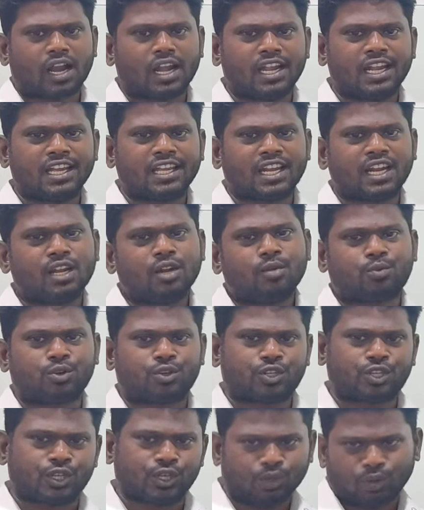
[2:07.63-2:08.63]
கல்லீரல்
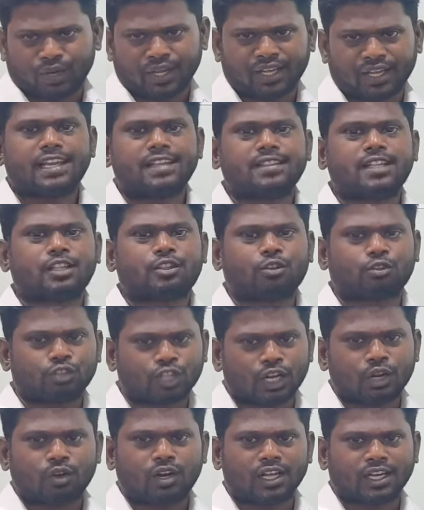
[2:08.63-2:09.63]
புற்றுநோய் இந்த
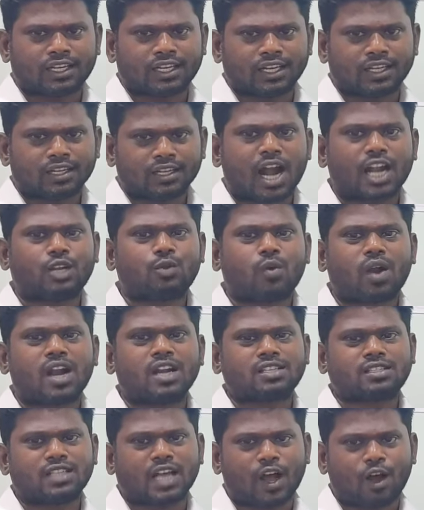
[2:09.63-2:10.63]
தொந்தரவுகளுக்கு
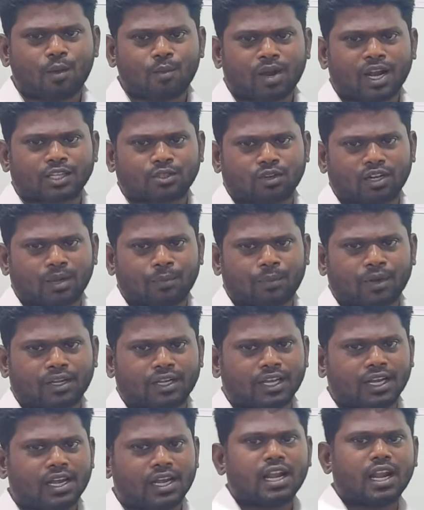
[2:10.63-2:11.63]
அட்வான்ஸ் தாவமால சொல்லப்பட்ட
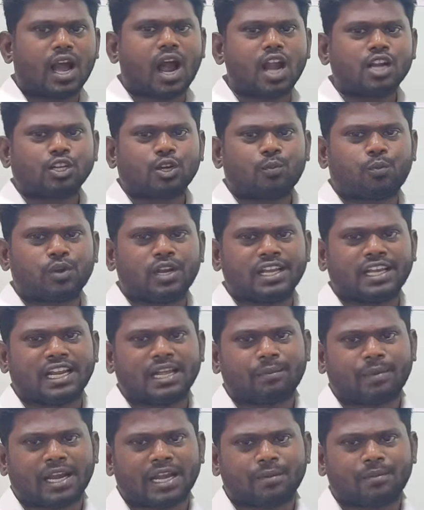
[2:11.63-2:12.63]
நான்கு
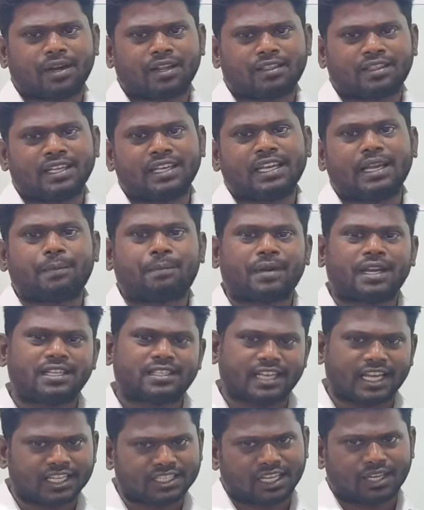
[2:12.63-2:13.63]
புள்ளிகளை பயன்படுத்தி எப்படி
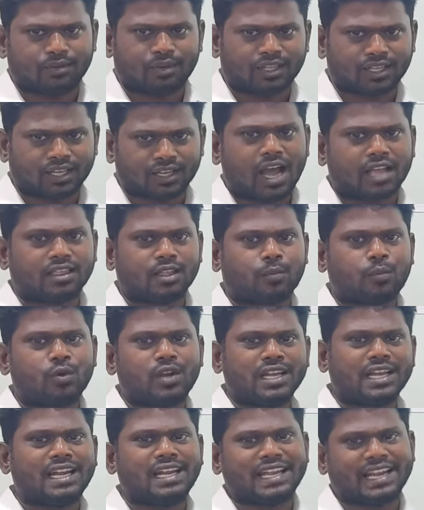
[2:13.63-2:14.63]
சரி செய்வது அந்த
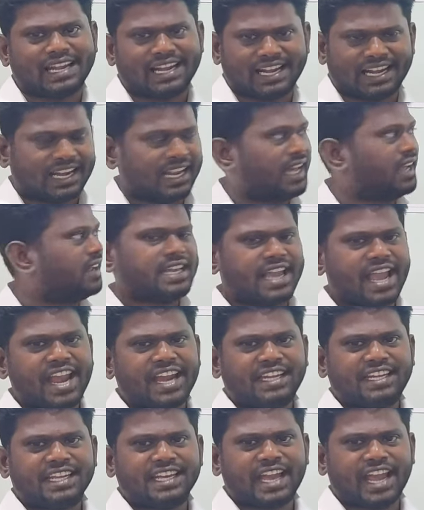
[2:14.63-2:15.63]
புள்ளிகள் என்னென்ன
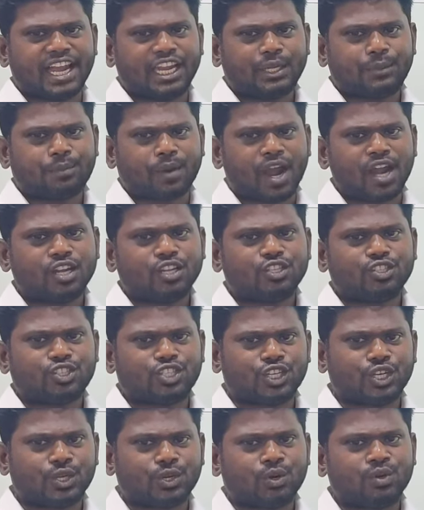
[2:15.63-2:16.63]
எயிட்டி எயிட் பாயிண்ட்
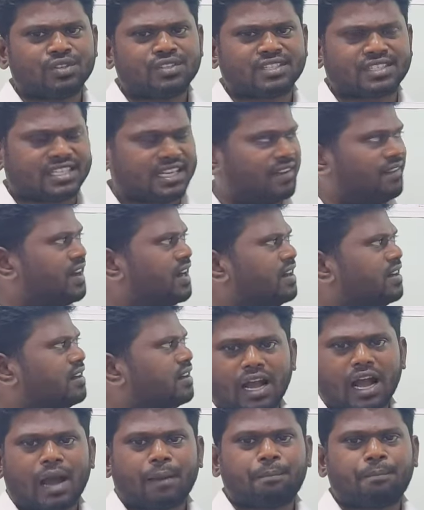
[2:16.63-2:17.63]
ஜீரோ செவன்
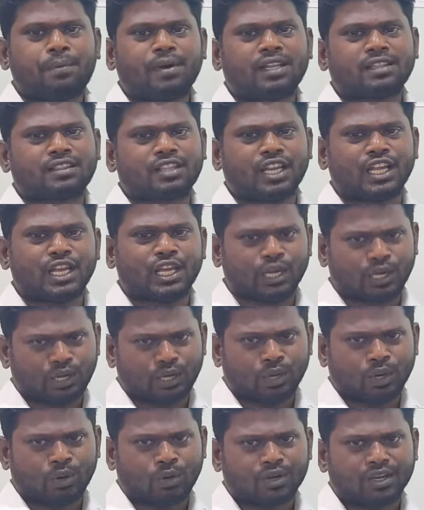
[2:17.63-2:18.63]
அப்பர் த்ரீ
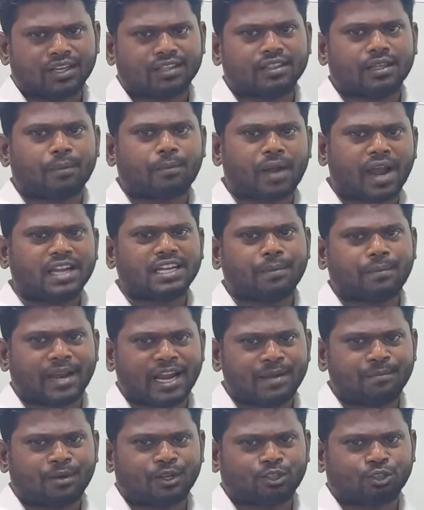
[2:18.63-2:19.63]
எல்லோ இந்த பாயிண்டை
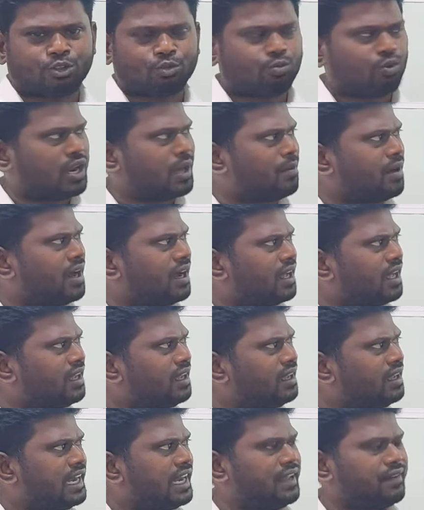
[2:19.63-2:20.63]
பயன்படுத்துவது மூலமாக
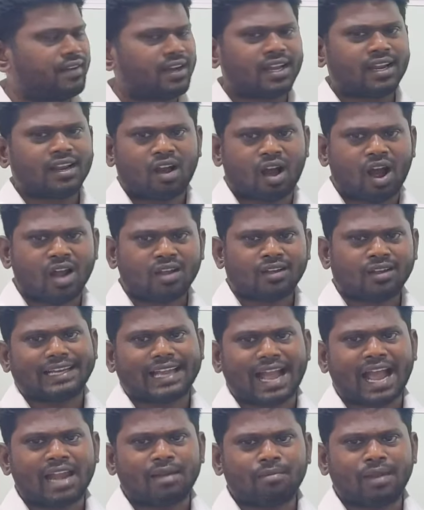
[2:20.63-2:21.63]
லிவர் ஹார்ட்
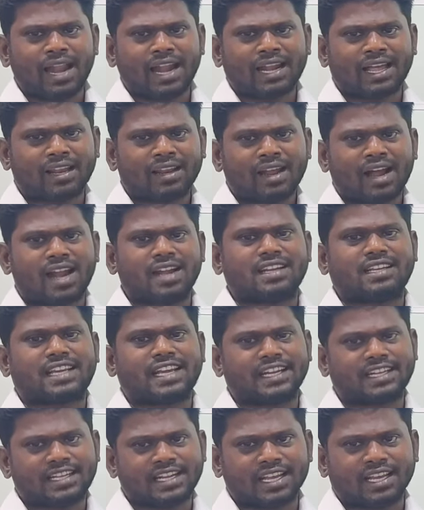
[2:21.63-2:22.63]
கேல் பிளாடர் அண்ட்
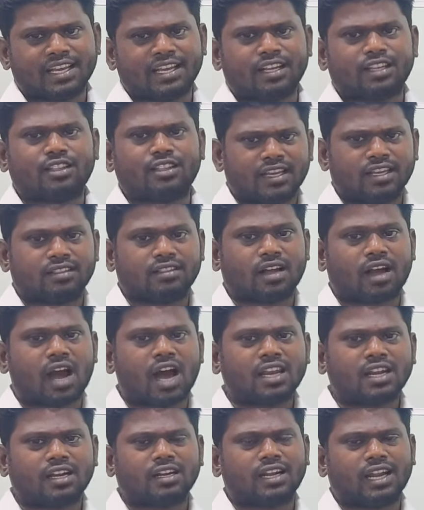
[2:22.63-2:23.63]
கிட்னி இந்த
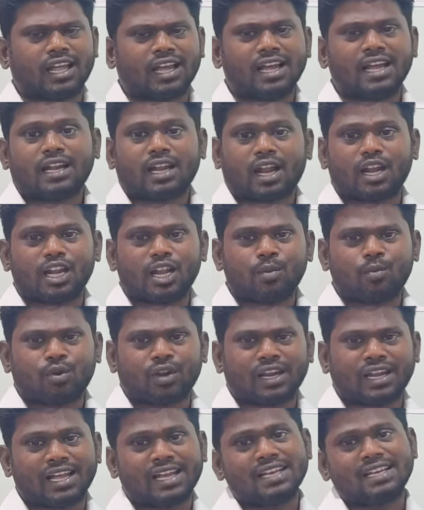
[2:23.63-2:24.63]
ஆர்கன்களை நல்ல
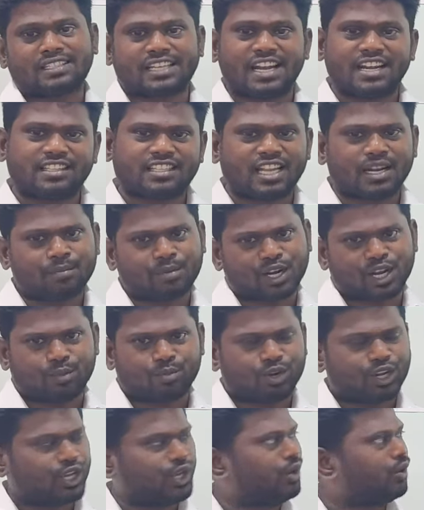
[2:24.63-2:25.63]
முறையில் ஸ்ட்ரென்தன் பண்ண
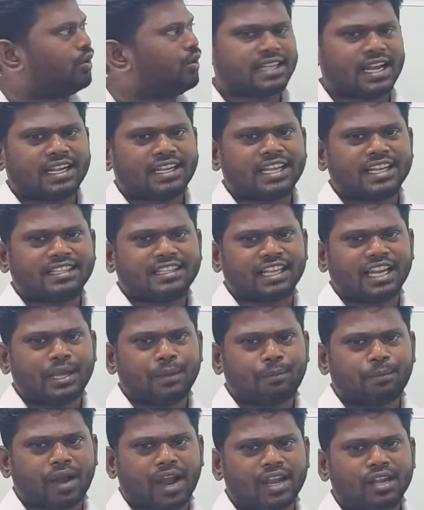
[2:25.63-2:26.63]
முடியும் தேர்ட்டி த்ரீ
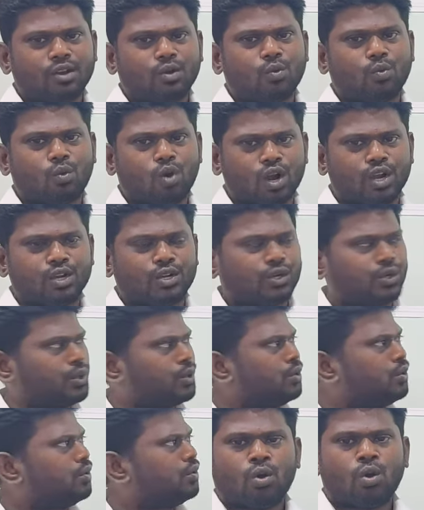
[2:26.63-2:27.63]
பாயிண்ட் ஒன்
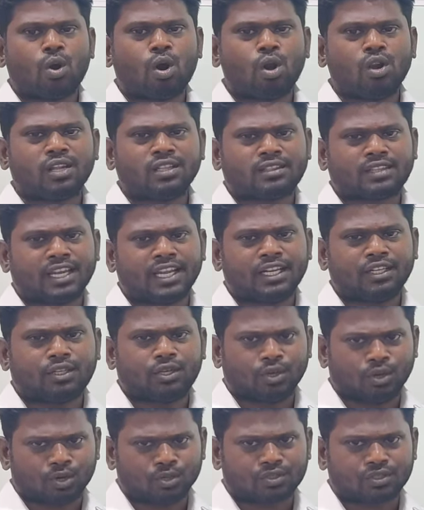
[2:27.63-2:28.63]
டூ ஹோல்டு த்ரீ
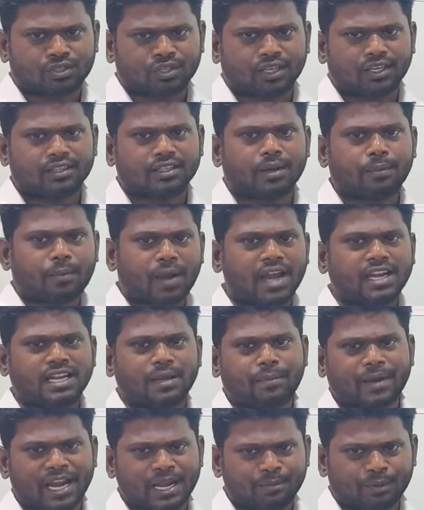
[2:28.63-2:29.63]
டோஸ் இந்த
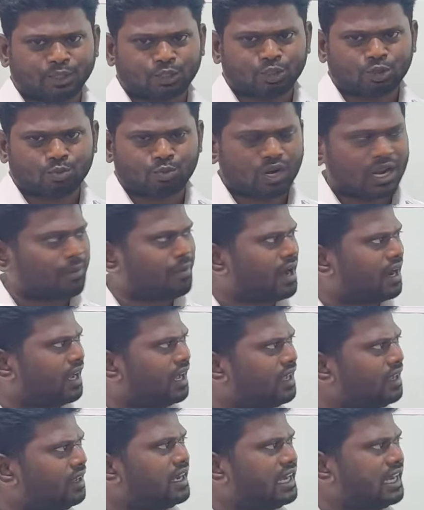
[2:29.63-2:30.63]
பாயிண்டை பயன்படுத்துவது மூலமாக
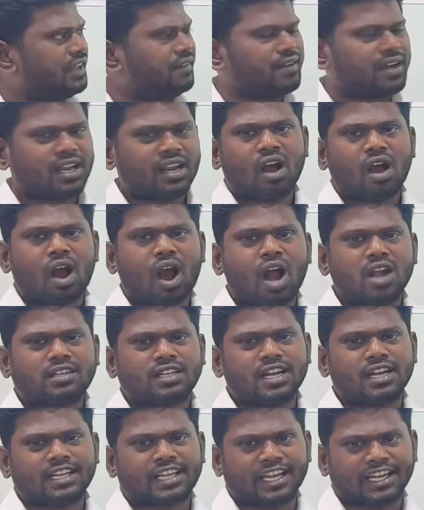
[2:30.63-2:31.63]
லிவர்
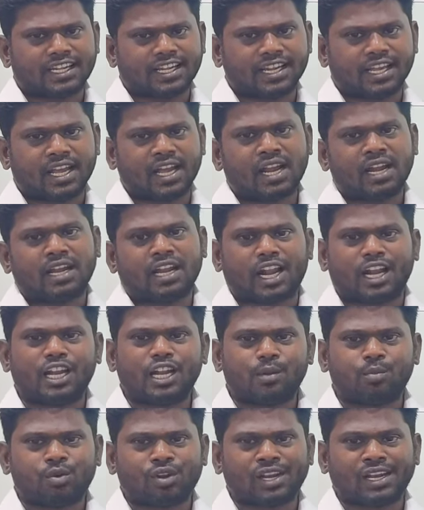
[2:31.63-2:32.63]
ஹார்ட் அண்ட் கிட்னியை
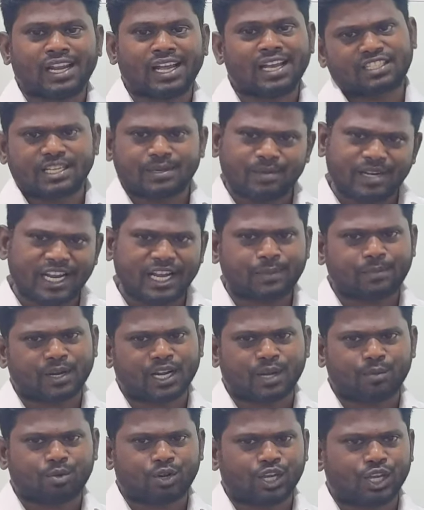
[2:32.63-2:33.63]
நல்ல முறையில் ஸ்டிமுலேட்
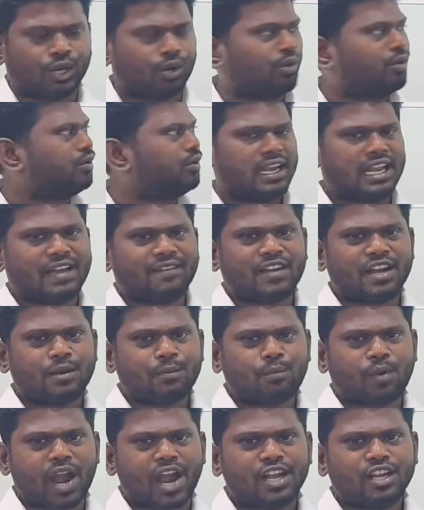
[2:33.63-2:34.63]
பண்ண முடியும் லெவன்
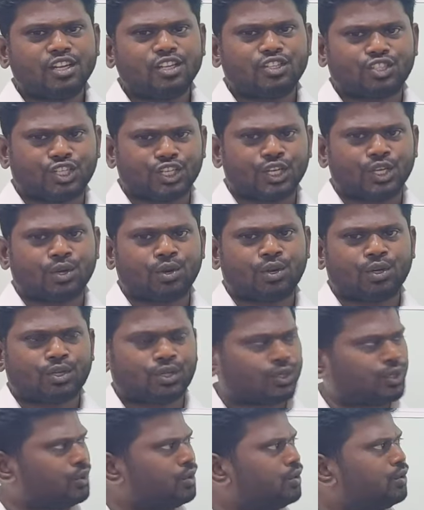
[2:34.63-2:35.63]
பாயிண்ட் ஜீரோ
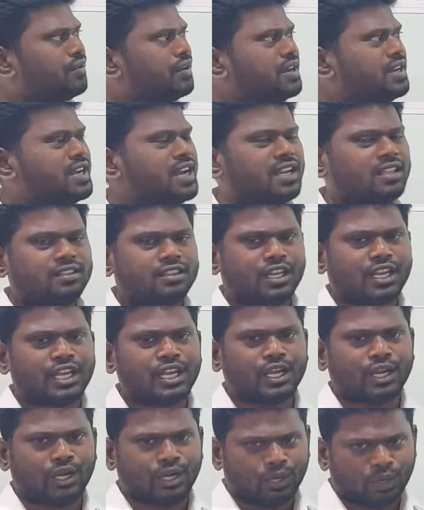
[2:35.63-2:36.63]
டூ ஃபிங்கர் த்ரீ
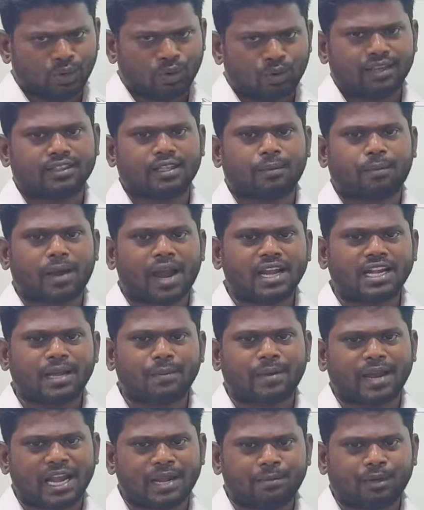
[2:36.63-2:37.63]
எல்லோ இந்த பாயிண்ட
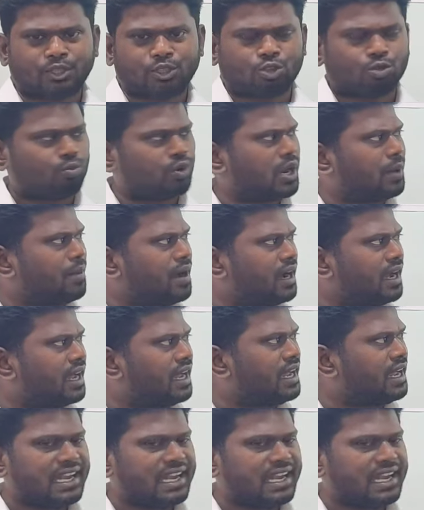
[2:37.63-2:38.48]
பயன்படுத்துவது மூலமாக